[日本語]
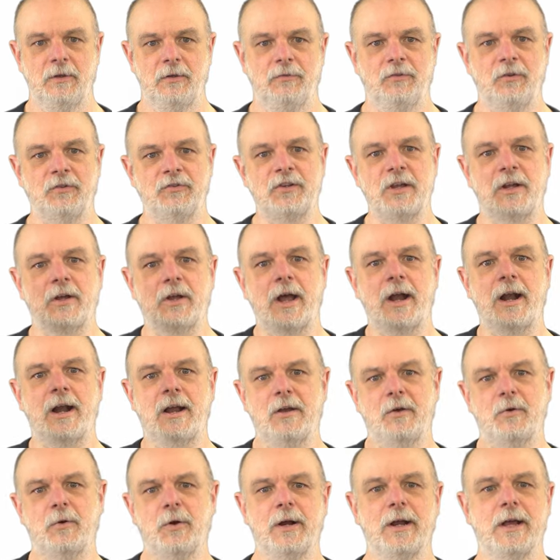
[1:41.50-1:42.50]
そしてから
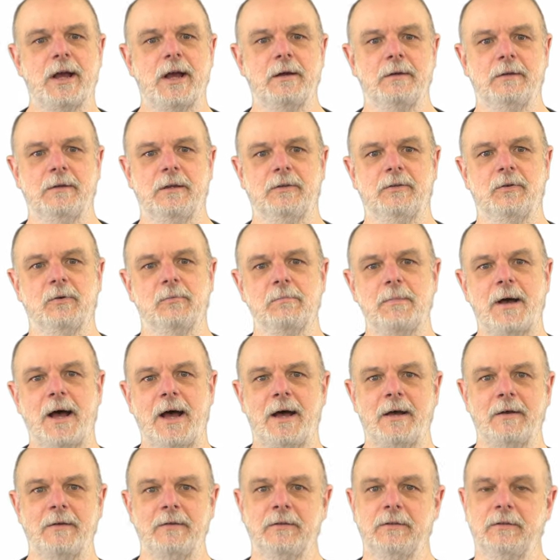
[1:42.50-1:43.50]
これが、えっと
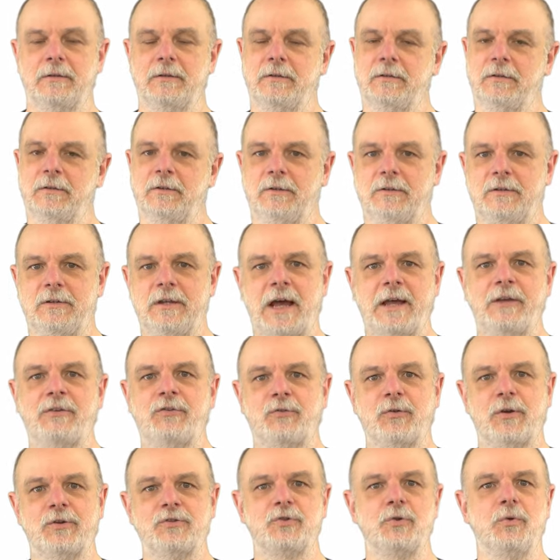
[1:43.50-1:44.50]
まあ、
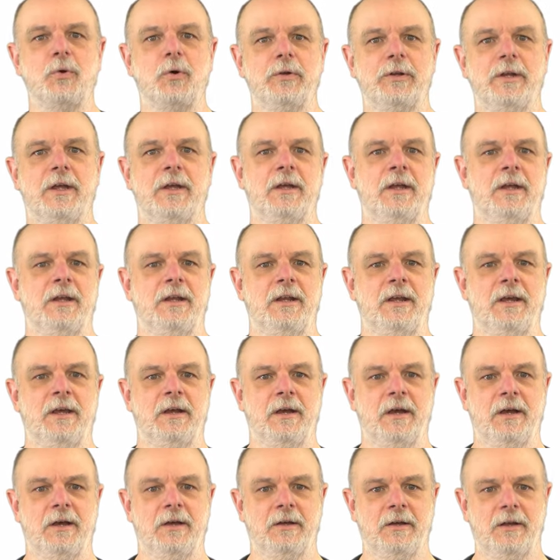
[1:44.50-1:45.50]
ダイクストラ手法でで
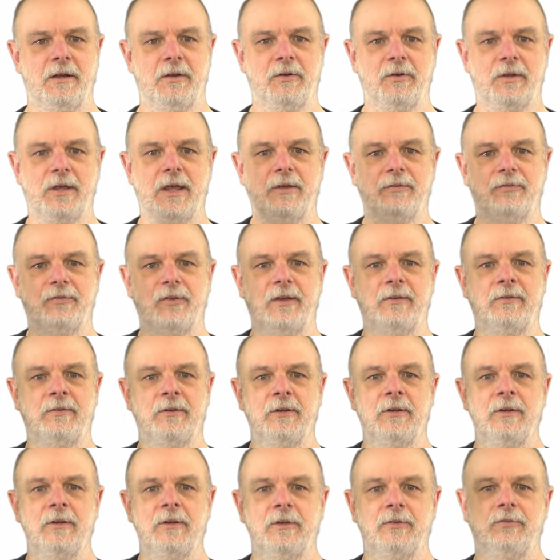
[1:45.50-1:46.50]
あの計算
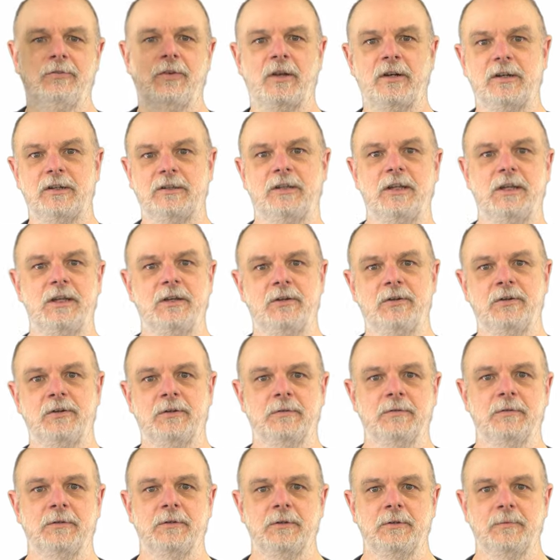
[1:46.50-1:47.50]
されてい
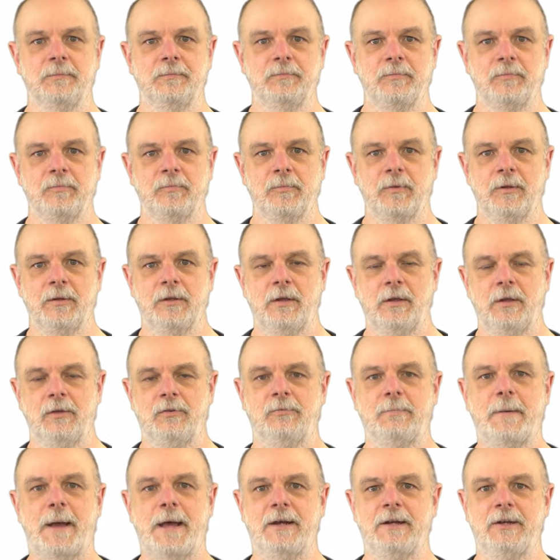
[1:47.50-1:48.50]
る
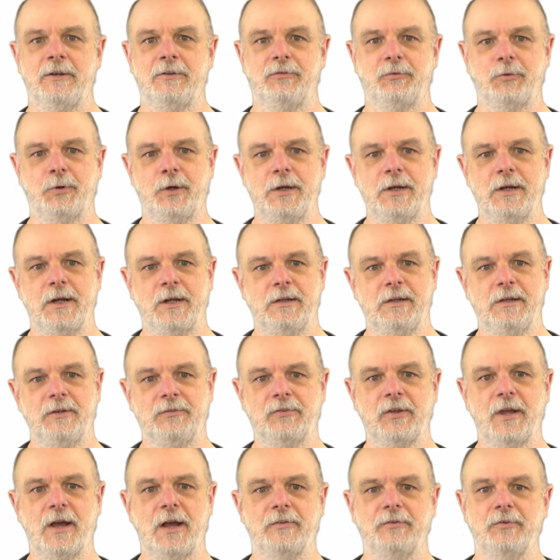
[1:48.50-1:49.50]
スパニングツリーなんで
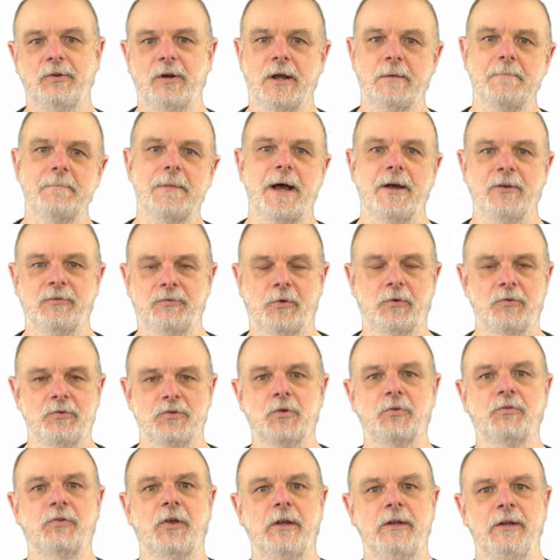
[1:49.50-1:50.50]
すが、それがまあその詳
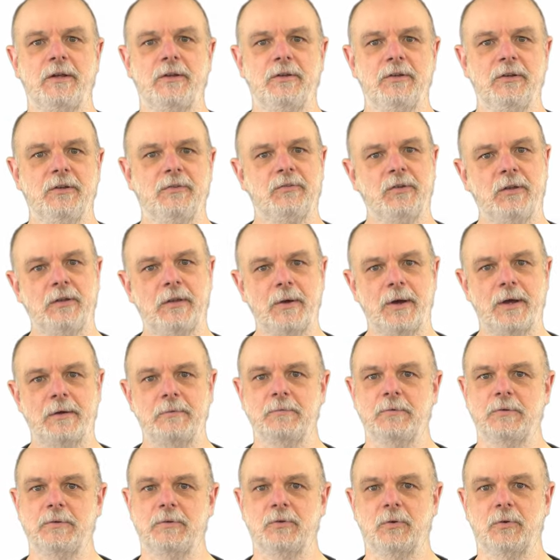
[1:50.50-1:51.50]
細にについては
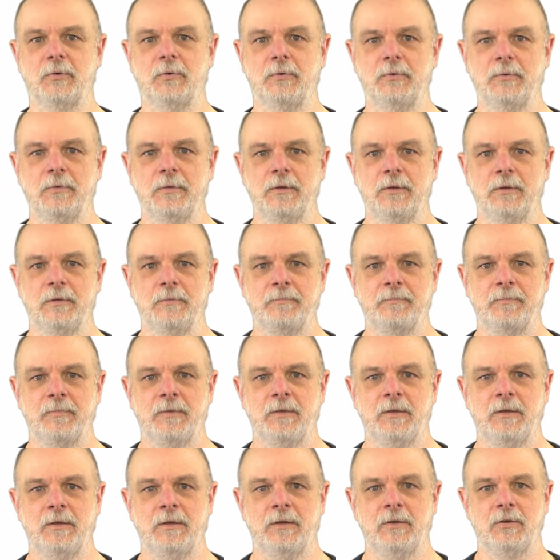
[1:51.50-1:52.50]
と
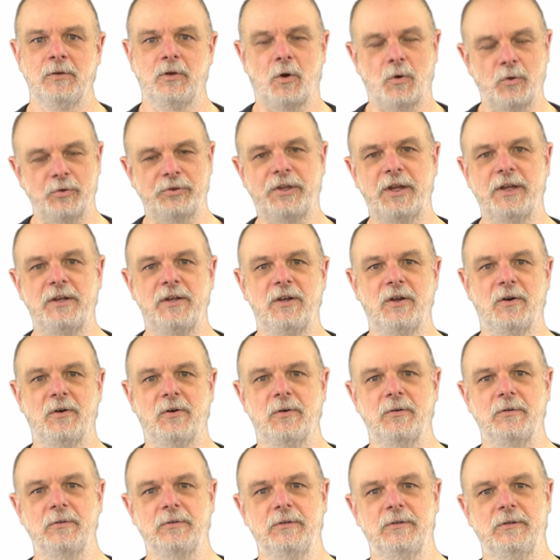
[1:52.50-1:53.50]
古典
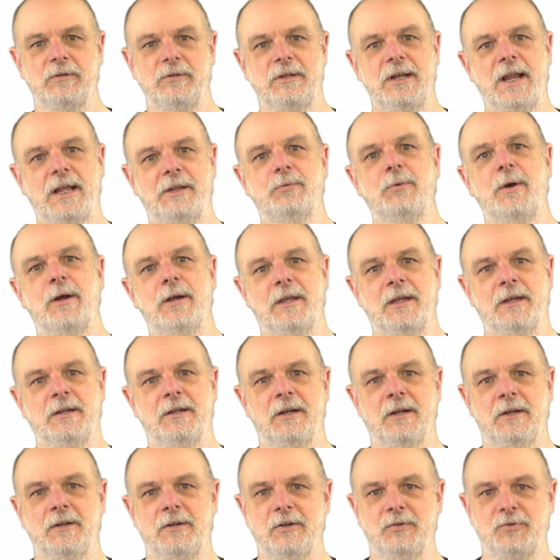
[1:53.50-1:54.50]
の
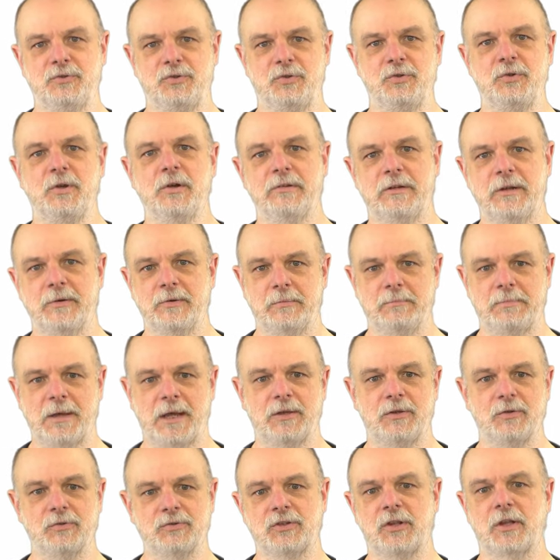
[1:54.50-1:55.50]
ネットワーキングの授業で
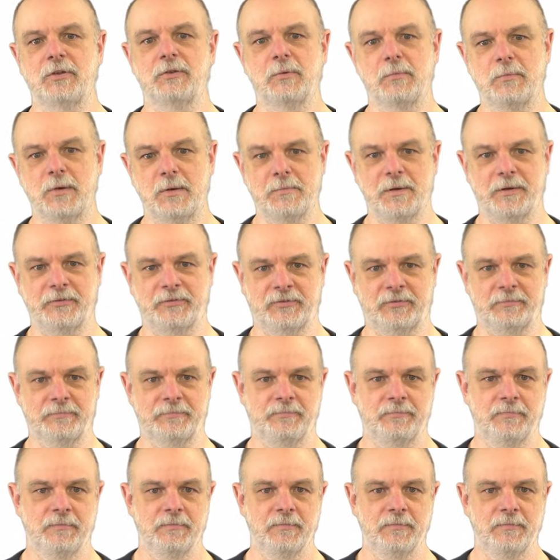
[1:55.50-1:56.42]
勉強したと思います。